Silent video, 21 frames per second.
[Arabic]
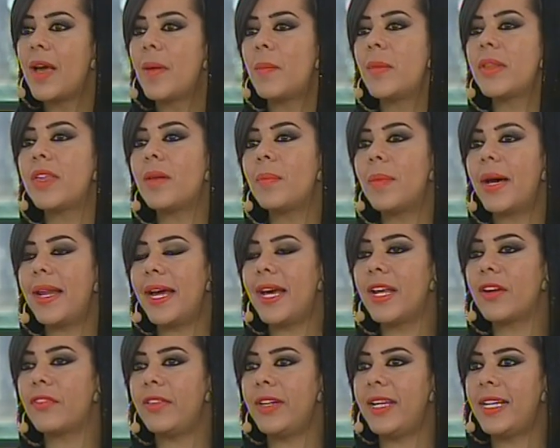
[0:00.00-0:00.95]
مثل ما
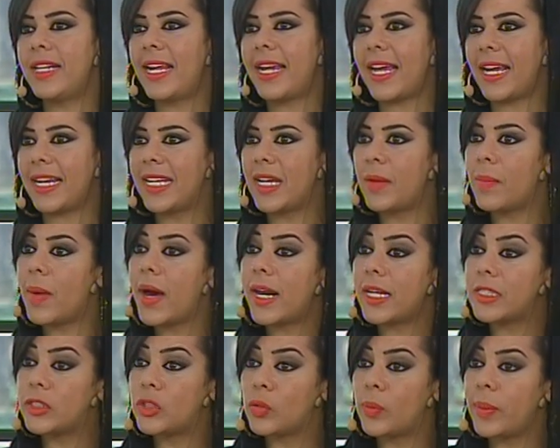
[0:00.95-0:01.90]
نعرف نحن يعني
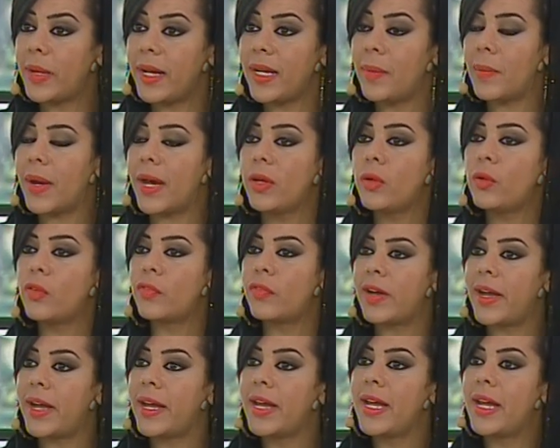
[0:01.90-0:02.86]
اماره دبي
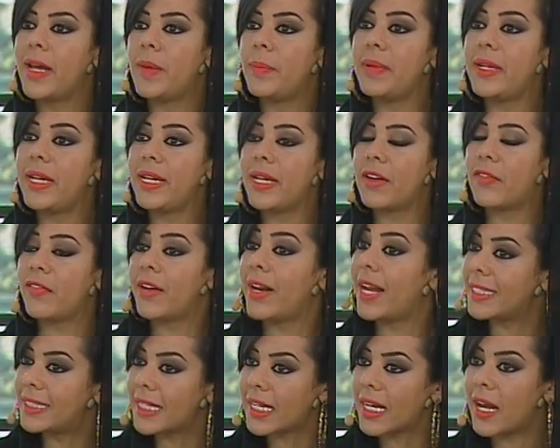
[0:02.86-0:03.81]
معروفه
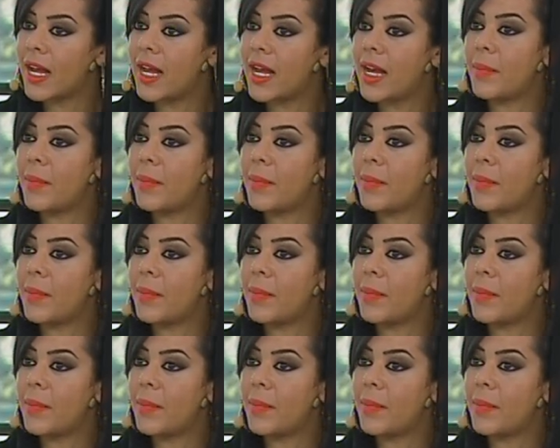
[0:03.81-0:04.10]
بفنادقها